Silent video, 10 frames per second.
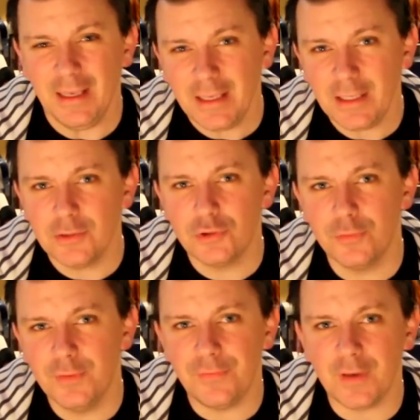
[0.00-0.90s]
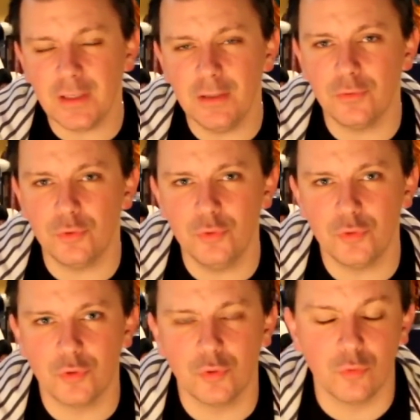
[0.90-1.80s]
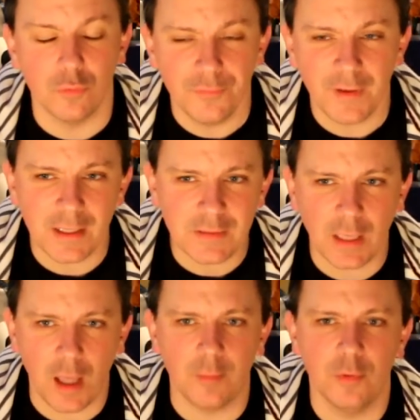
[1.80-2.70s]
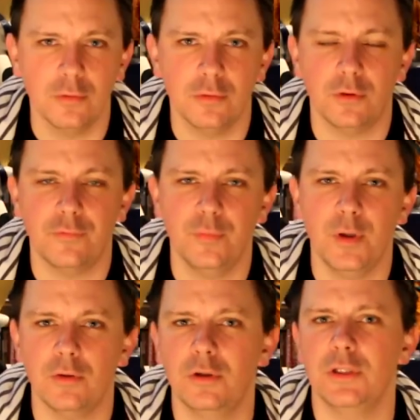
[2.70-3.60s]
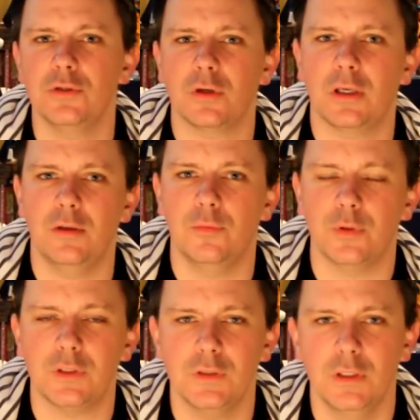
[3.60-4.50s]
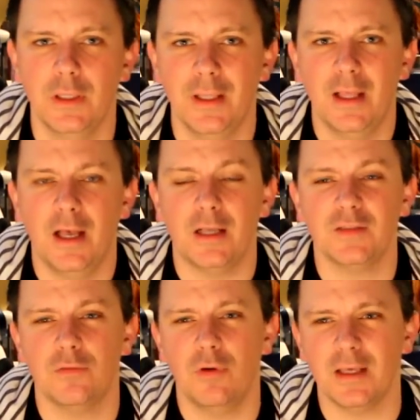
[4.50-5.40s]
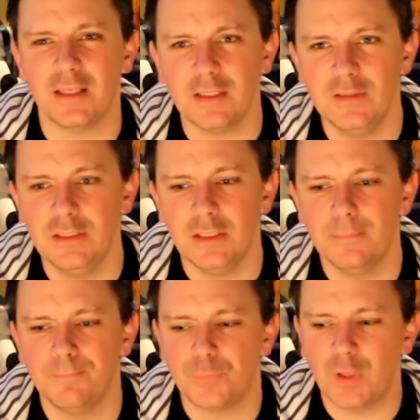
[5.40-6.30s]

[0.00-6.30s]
Et je vais faire quelque chose qu'on fait assez rarement, il euh, faut bien le reconnaître sur Green Hill à savoir critiquer.